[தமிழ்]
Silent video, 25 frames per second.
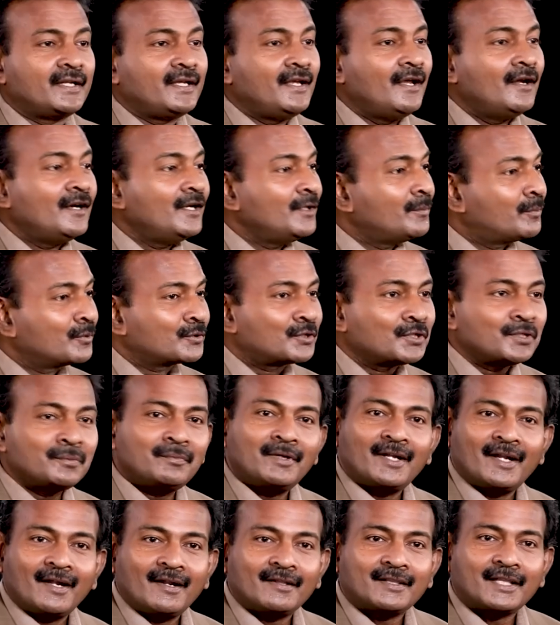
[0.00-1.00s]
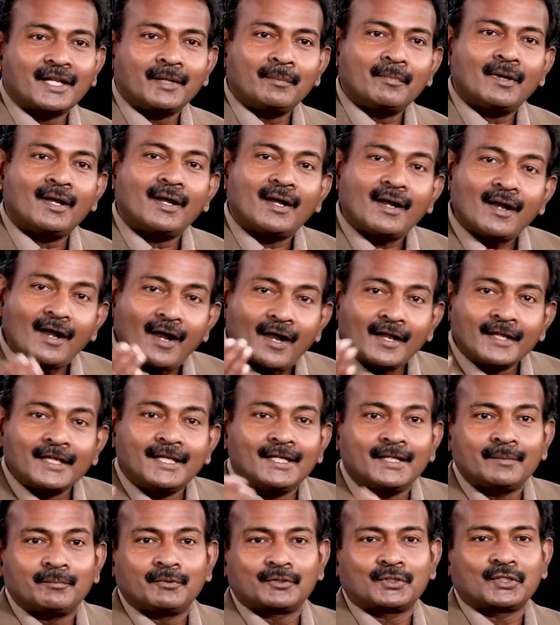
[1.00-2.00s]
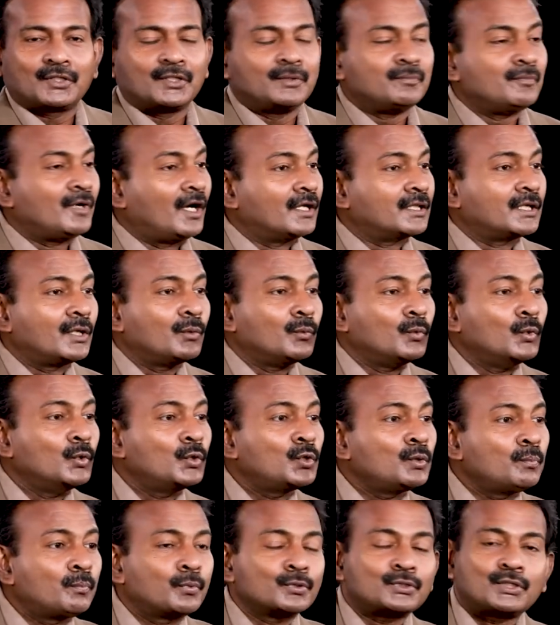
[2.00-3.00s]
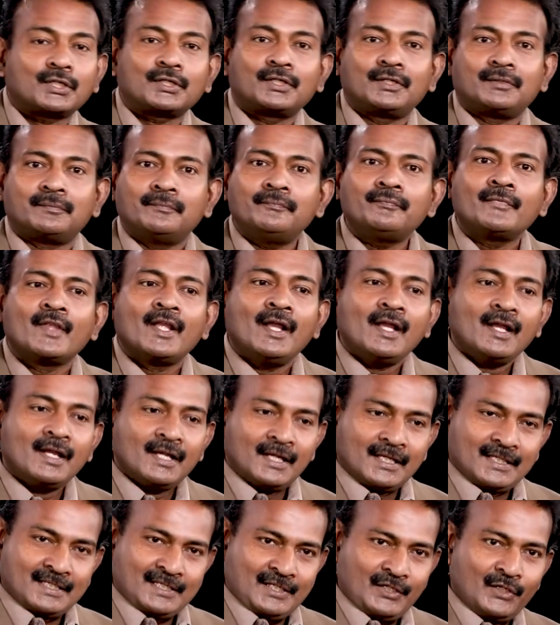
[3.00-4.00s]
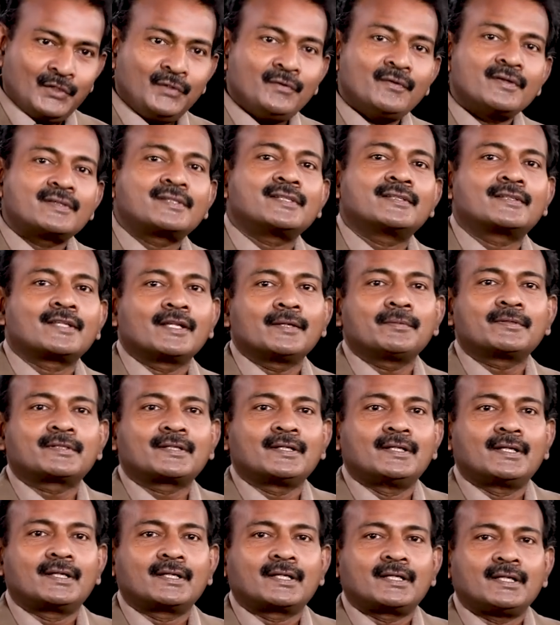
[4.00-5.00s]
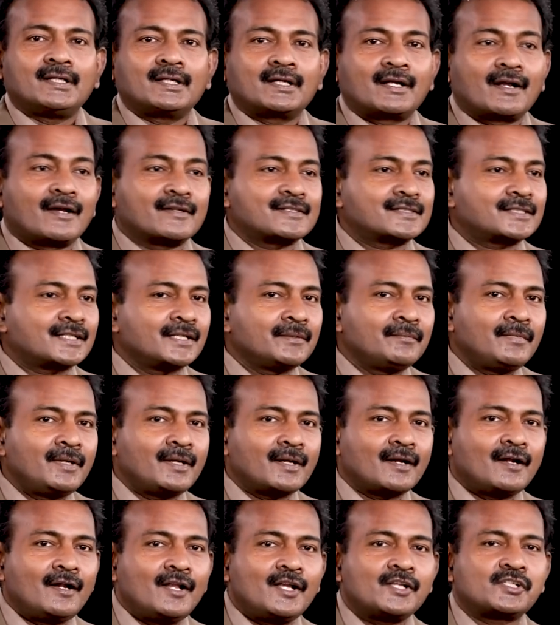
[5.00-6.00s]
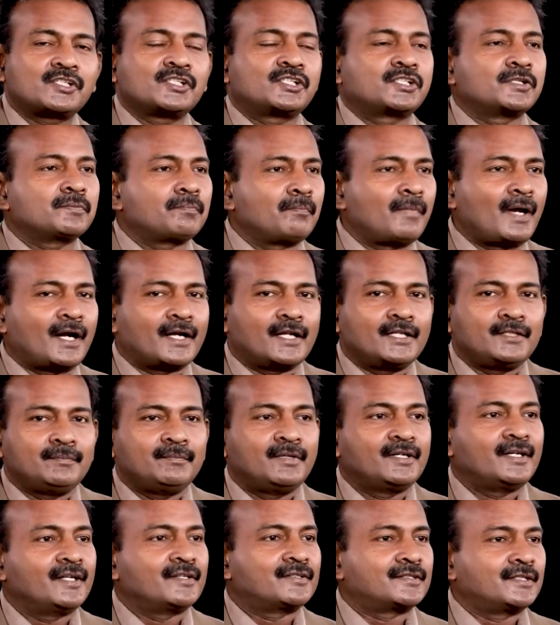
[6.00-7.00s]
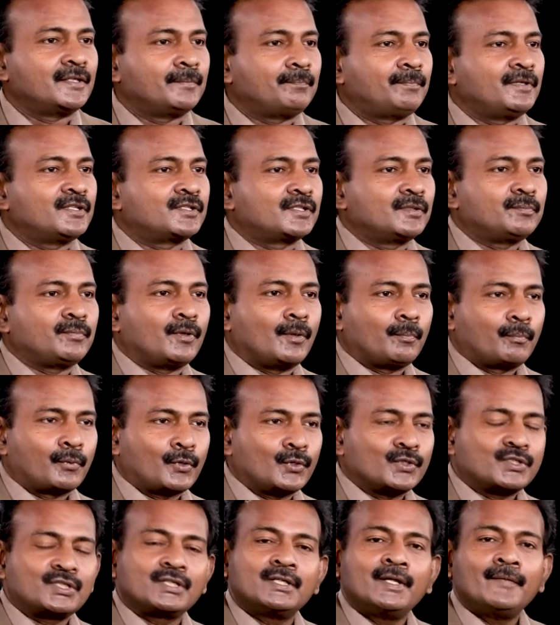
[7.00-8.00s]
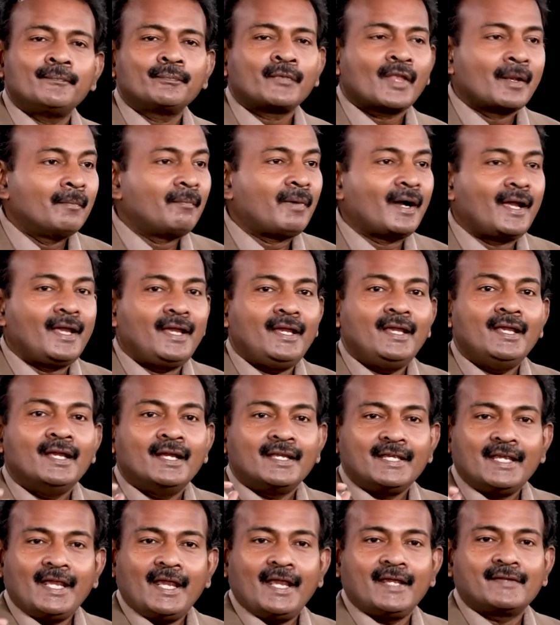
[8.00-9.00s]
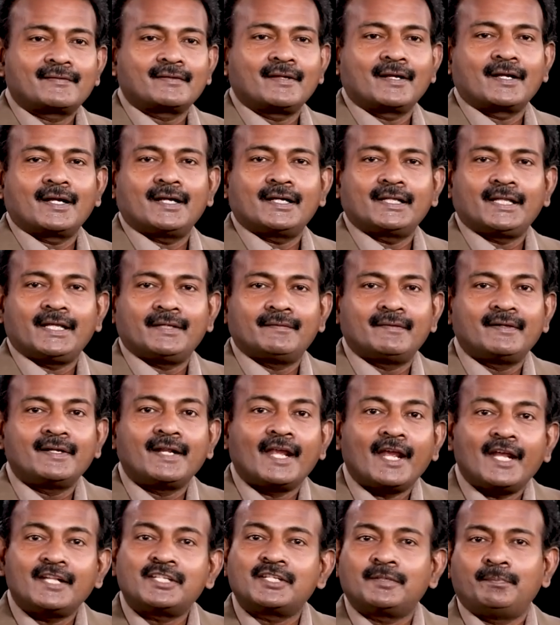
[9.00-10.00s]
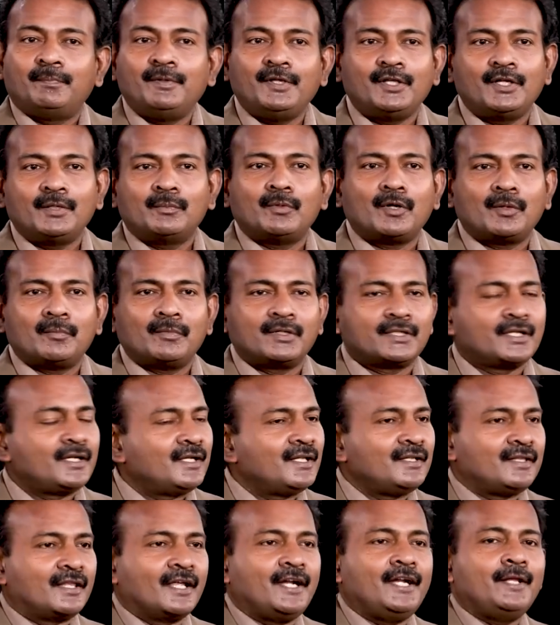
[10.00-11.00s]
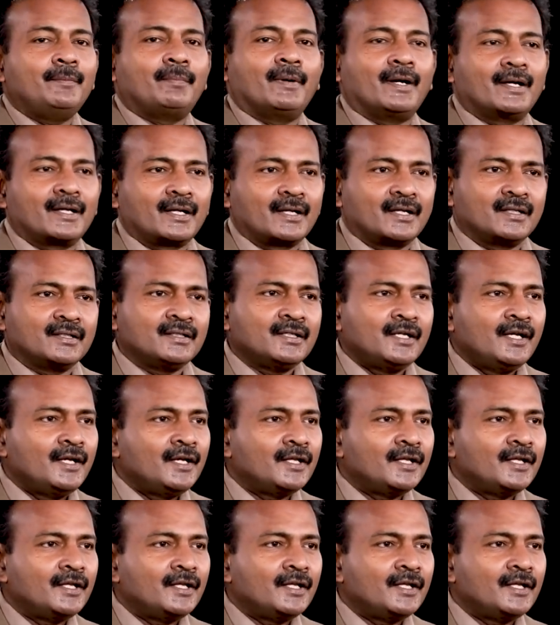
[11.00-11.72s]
அதில் ஏழு புத்தகங்கள் என்ன தெரியுமா ஆங்கில புத்தகம் அதில் ஒரு புத்தகம் யூனிவர்சிட்டி சிலபஸில் இருக்குது கஸ்டமர் ரிலேஷன்ஷிப் மேனேஜ்மெண்ட் ஸ்டெப் பை ஸ்டெப் அப்ரோச் பை ஏ சகாதேவன் ஹெச் பீரு முகமதுன்னு தேடி பாருங்கள்